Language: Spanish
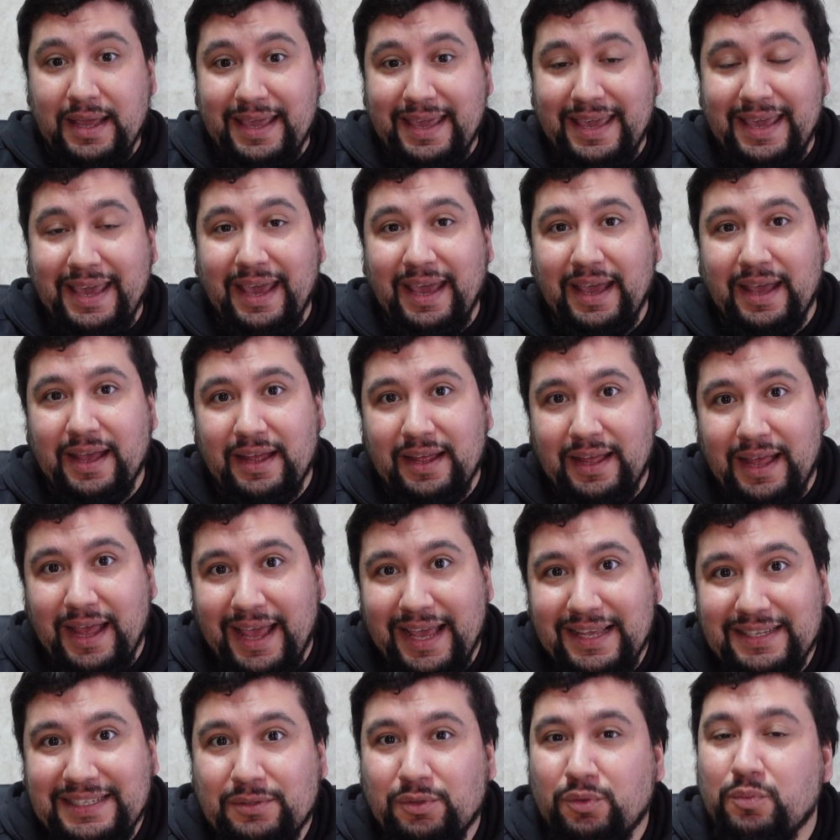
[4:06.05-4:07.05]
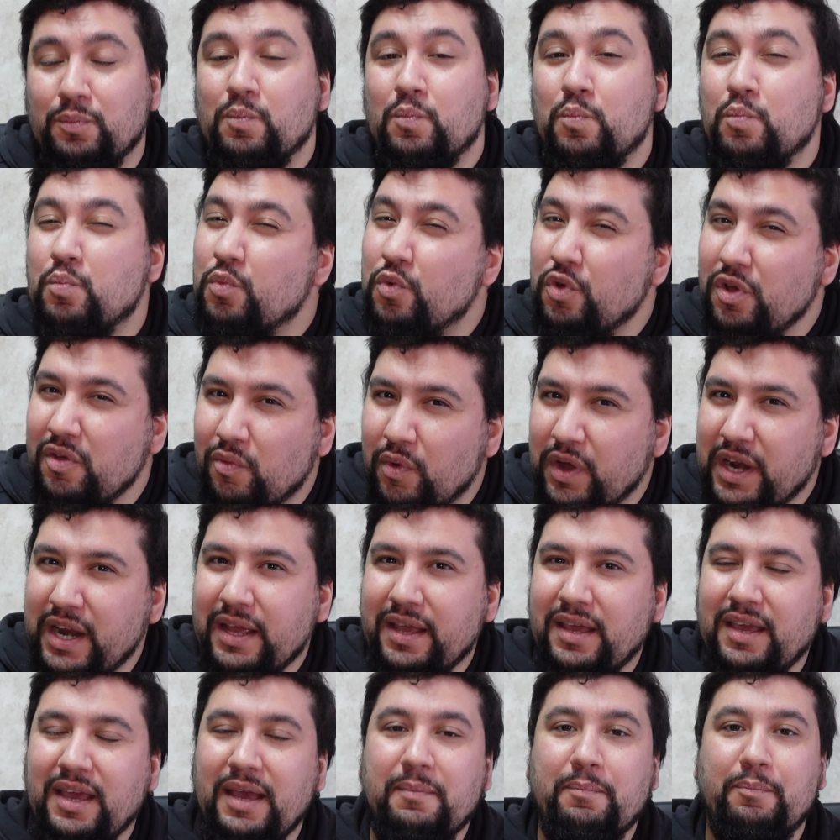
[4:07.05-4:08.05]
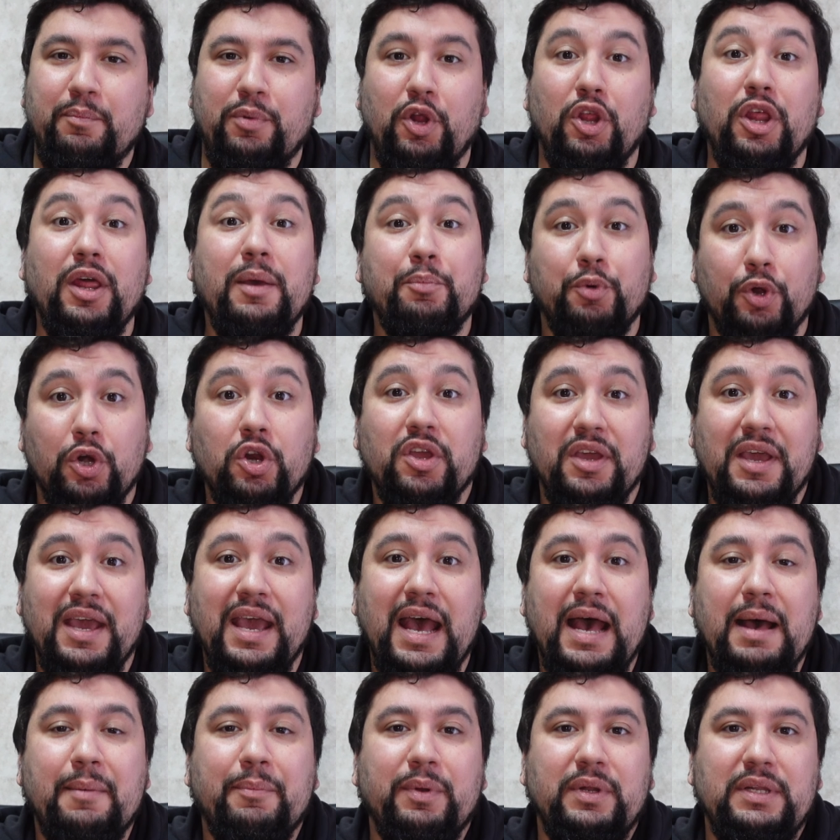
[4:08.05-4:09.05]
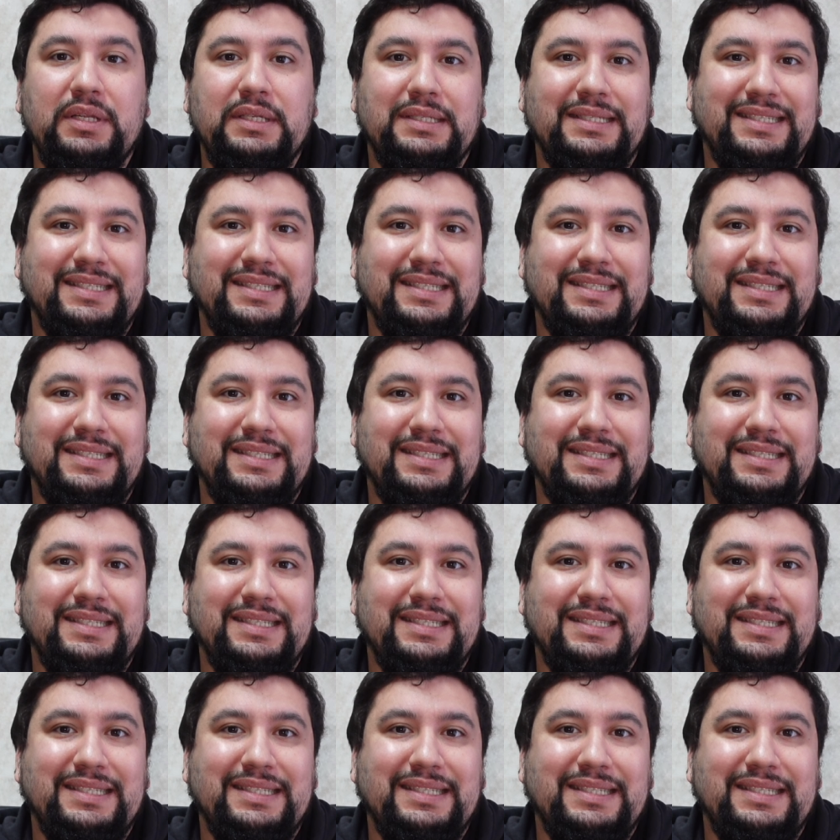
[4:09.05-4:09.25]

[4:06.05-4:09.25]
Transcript: que es un muy buen ejemplo de por qué Apple